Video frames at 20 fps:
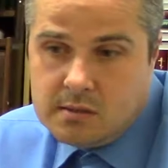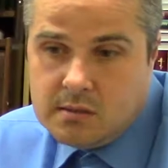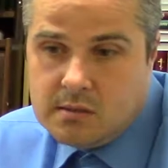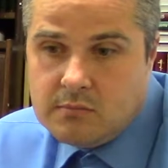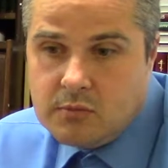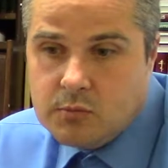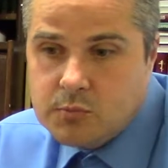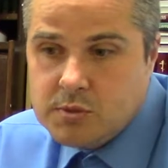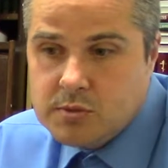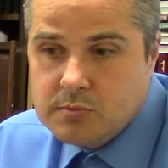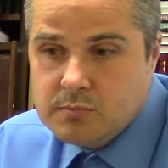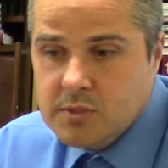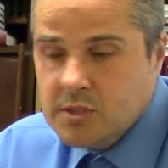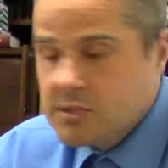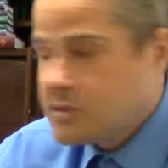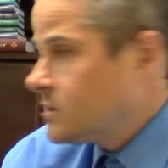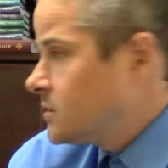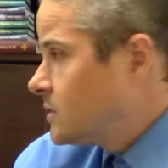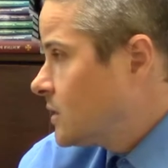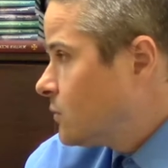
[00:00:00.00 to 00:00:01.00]
И, в общем,
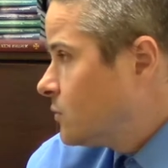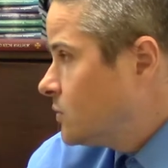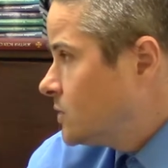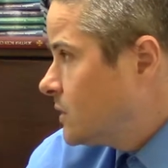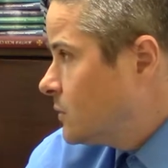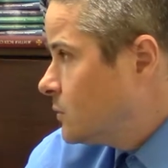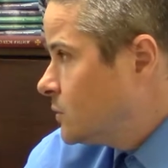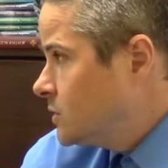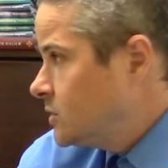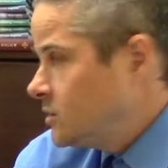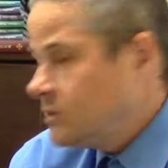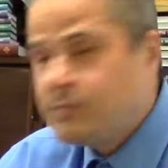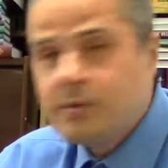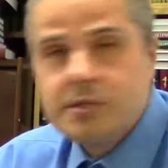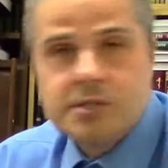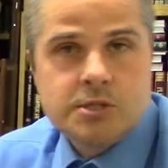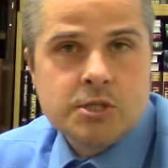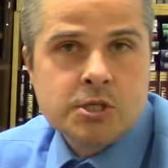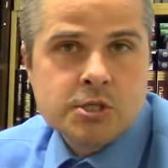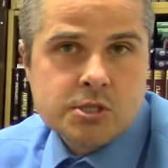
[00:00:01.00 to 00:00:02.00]
место такое довольно
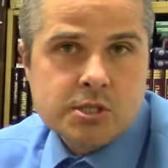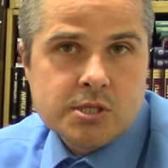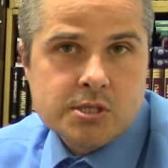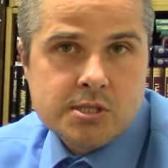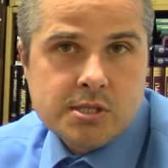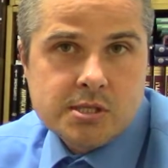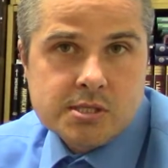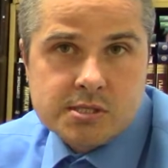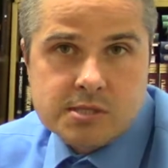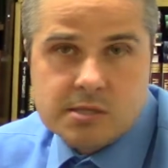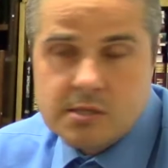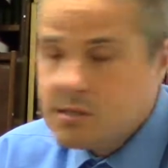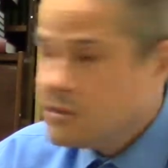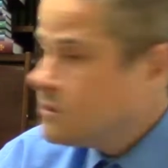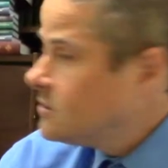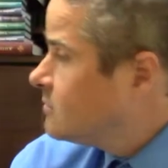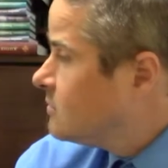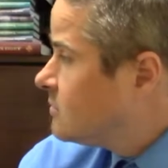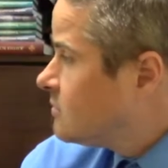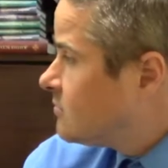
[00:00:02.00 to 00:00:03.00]
непрестижное здесь,
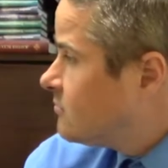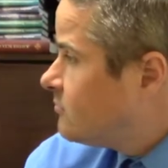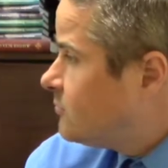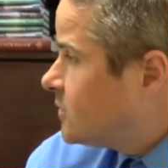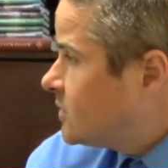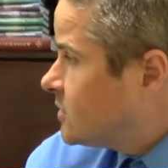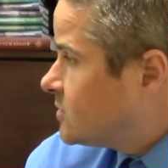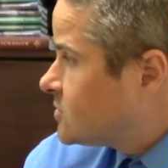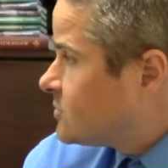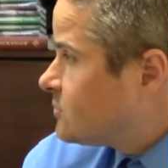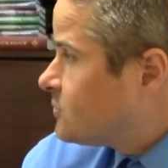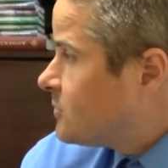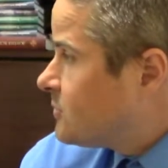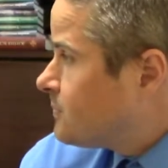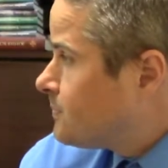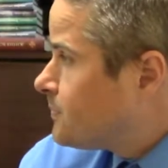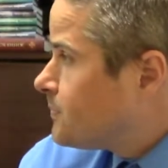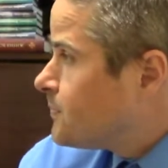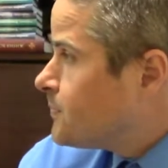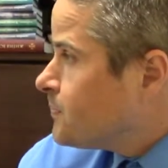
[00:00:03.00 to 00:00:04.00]
в принципе.
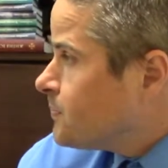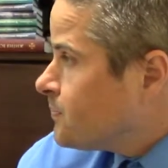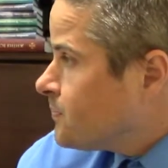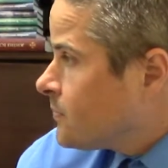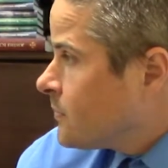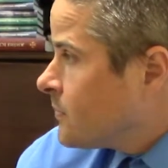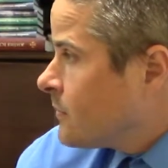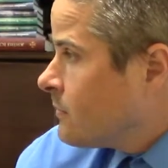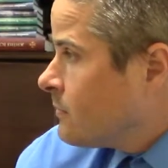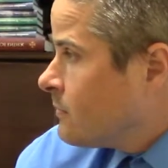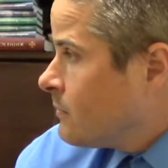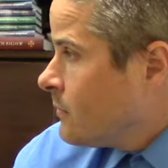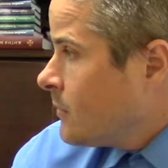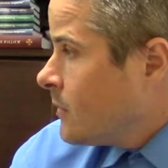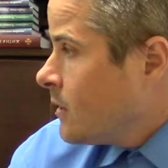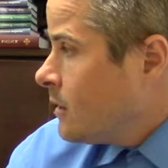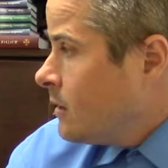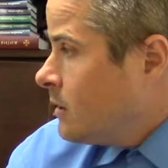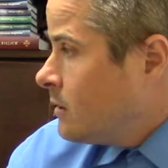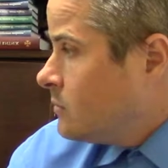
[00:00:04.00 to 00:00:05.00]

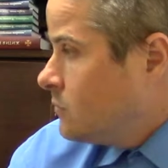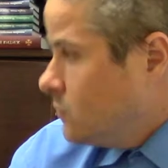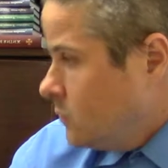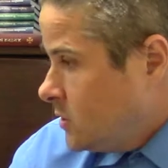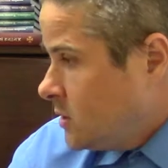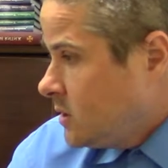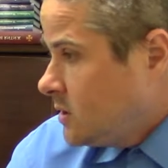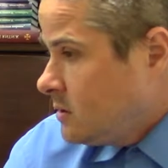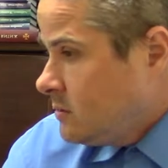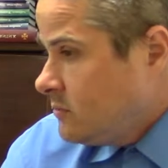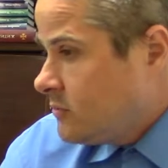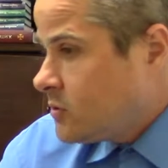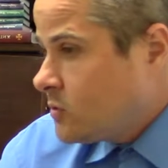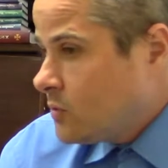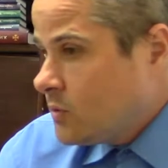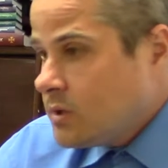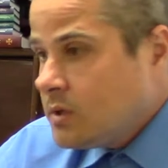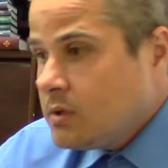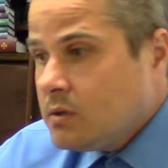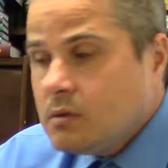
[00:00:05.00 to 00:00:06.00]
Ну и в
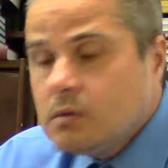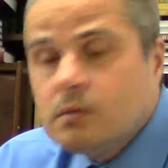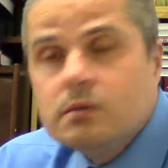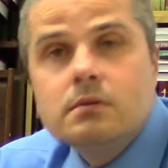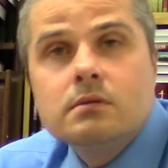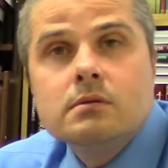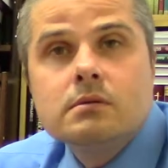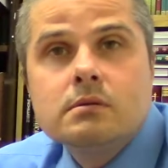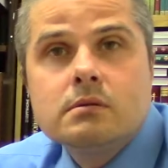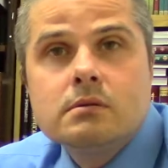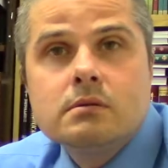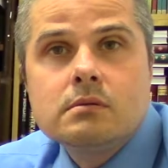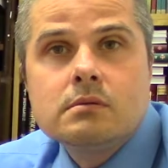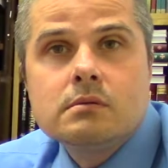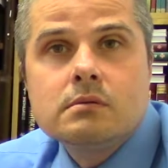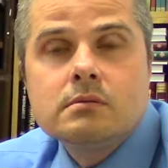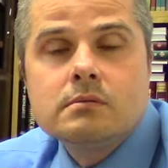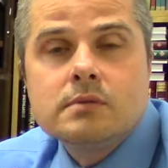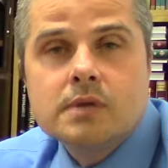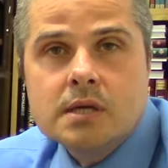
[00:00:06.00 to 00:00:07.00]
итоге
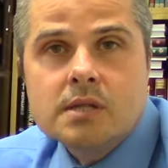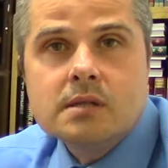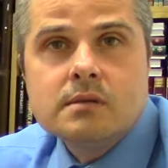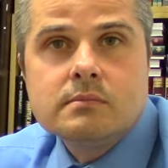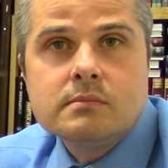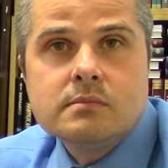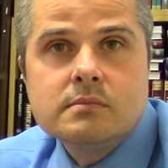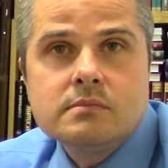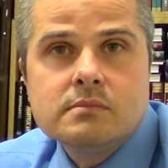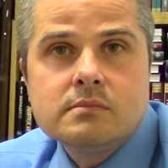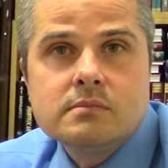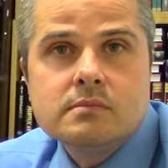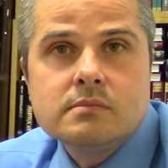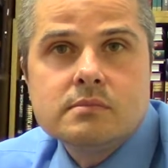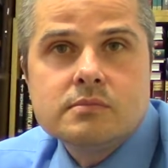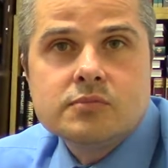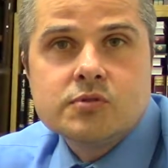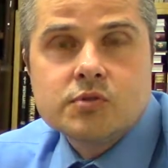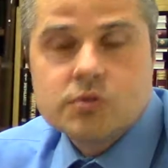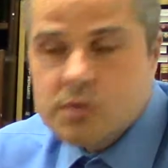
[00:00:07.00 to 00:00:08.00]
на этом
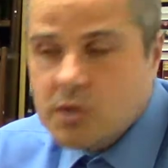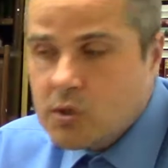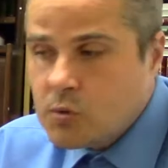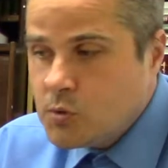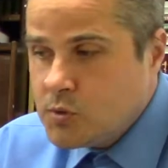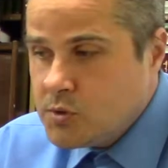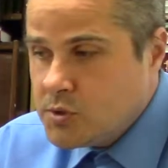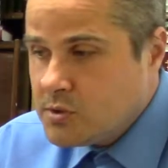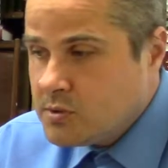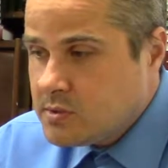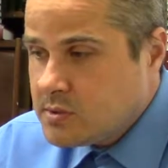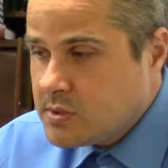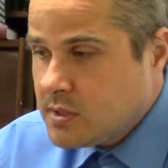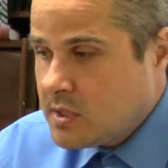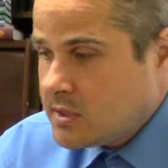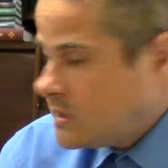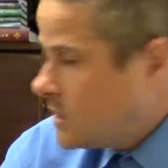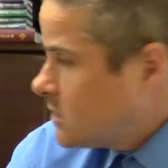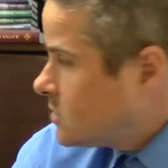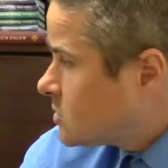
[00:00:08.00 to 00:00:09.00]
все закончилось.
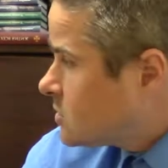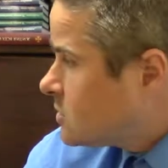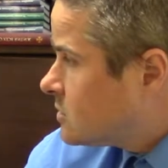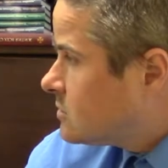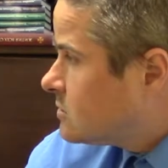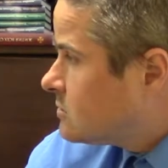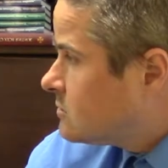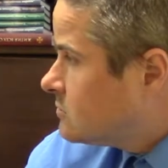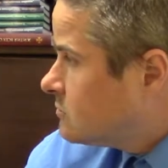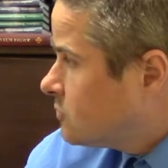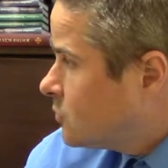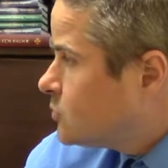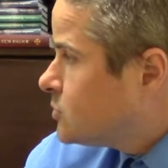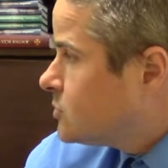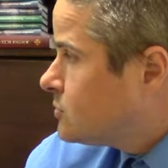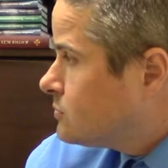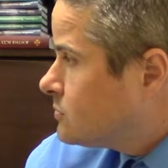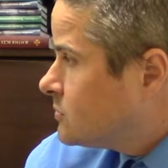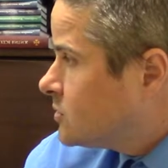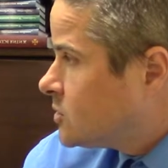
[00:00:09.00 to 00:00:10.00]
А дальше, в
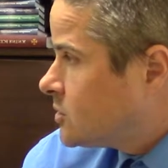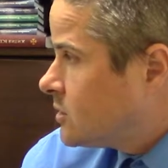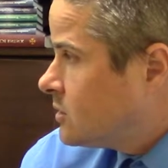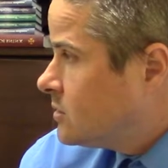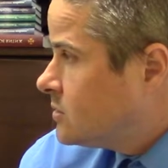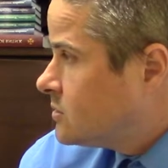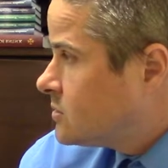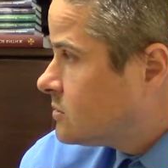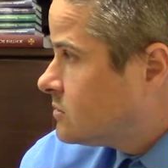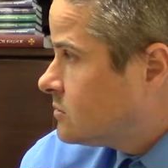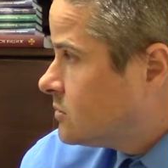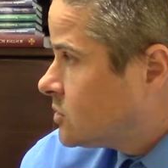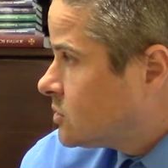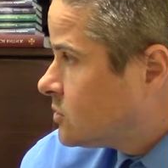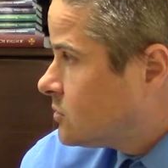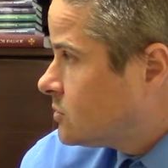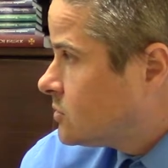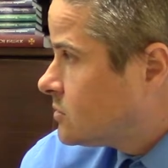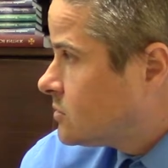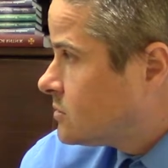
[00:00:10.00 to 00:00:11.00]
общем, начались,
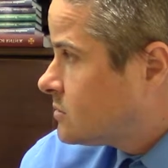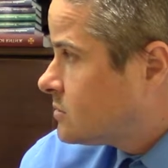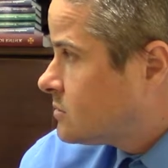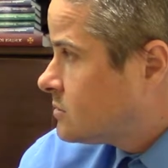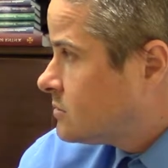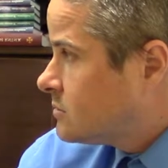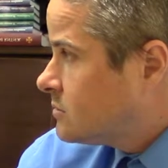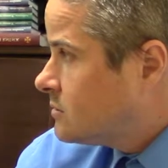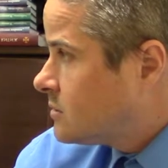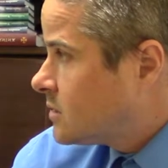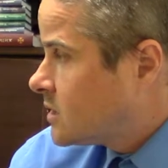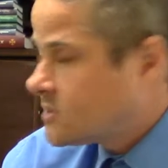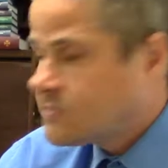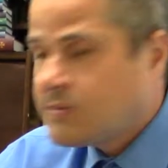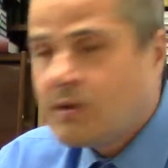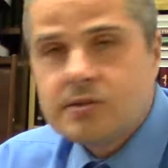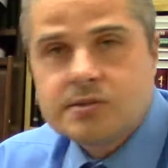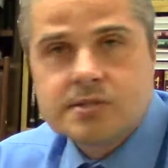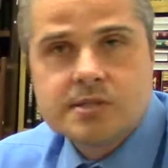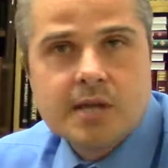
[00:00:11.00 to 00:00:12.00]
началось э,
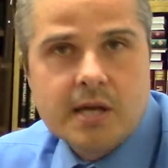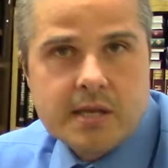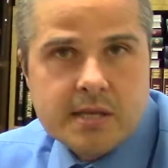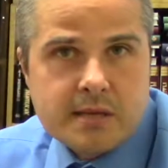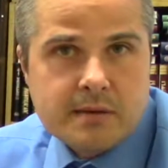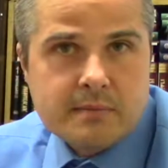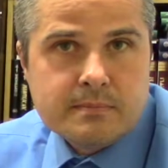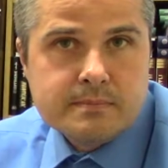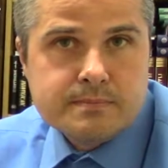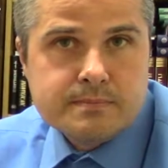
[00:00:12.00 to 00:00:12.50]
развал здания.